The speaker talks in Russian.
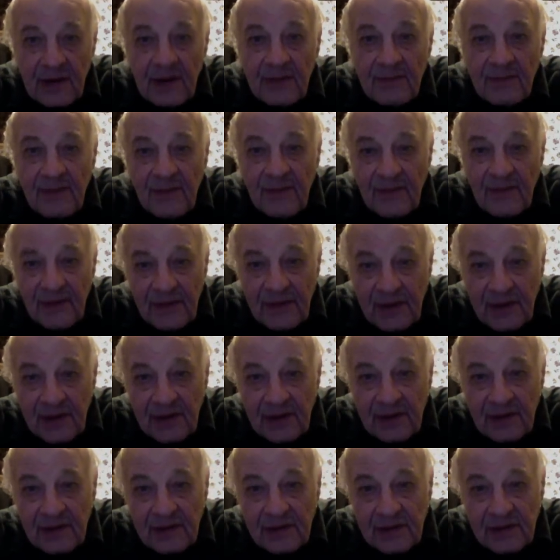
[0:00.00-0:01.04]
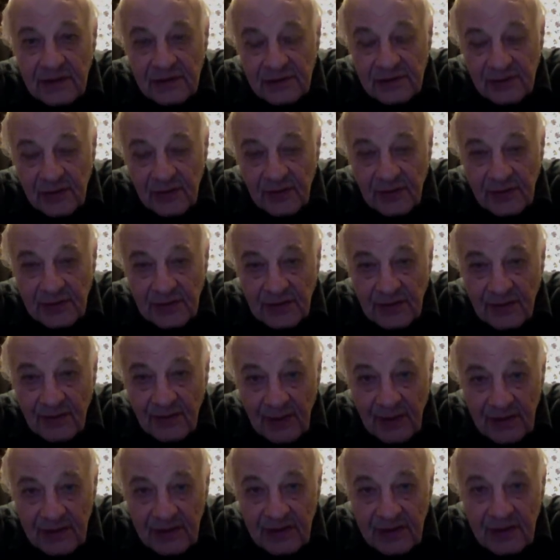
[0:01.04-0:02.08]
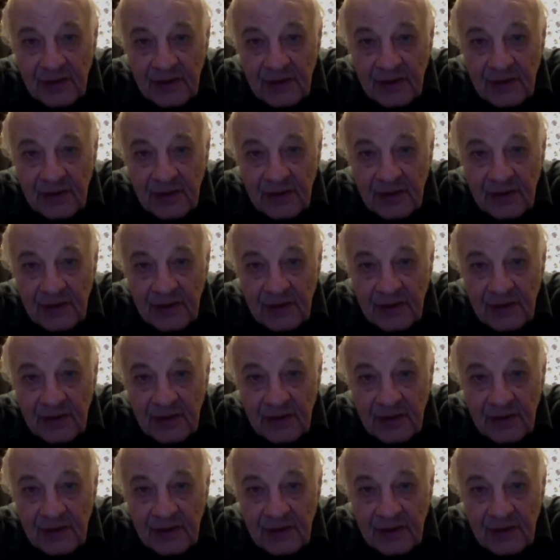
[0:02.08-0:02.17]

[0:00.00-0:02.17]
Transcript: поведение должно было быть,